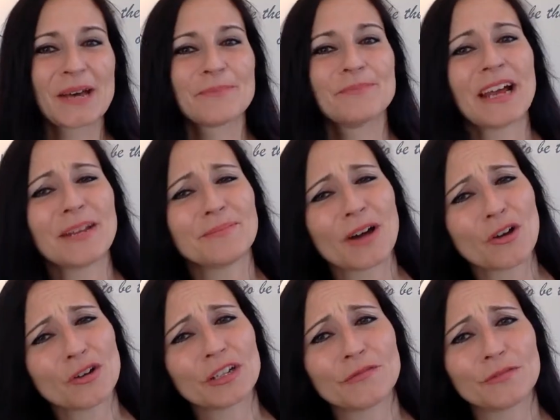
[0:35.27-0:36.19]
Mein
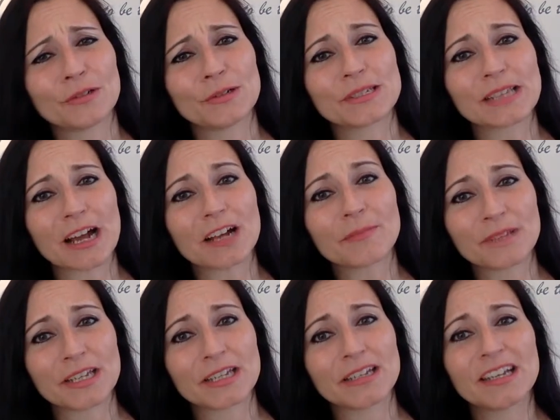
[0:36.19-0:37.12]
Bauchgefühl sagt
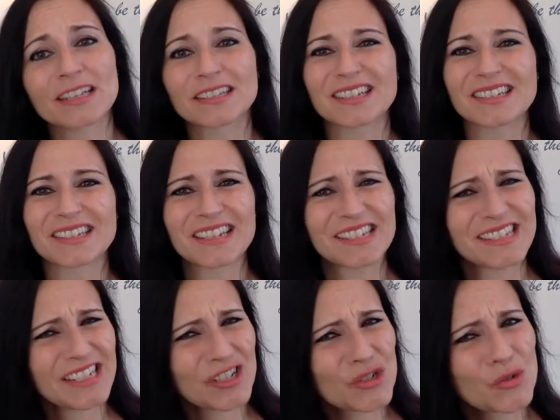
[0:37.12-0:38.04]
mir, dass das
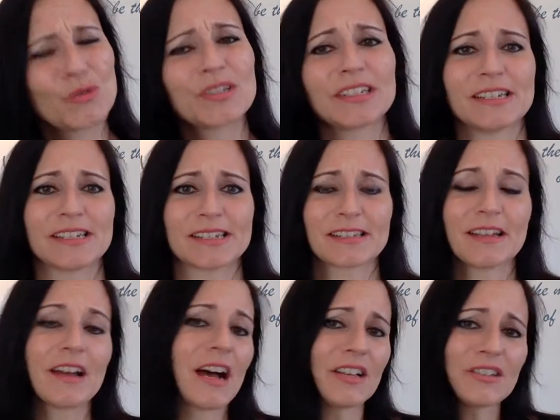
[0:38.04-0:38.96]
nicht gut ist,
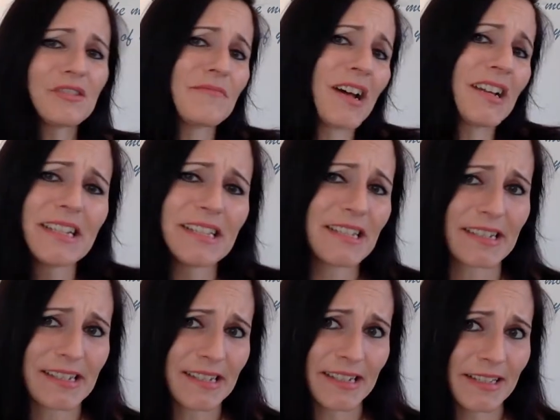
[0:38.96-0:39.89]
also mache ich
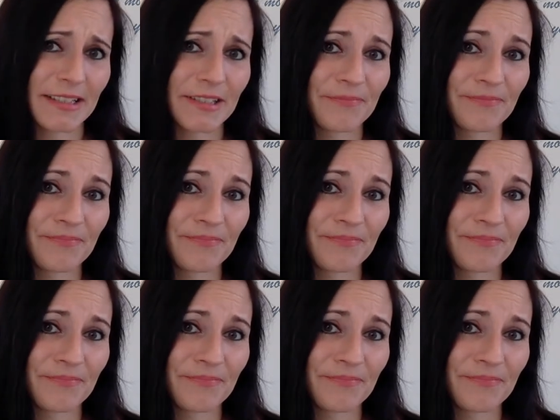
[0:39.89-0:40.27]
es nicht.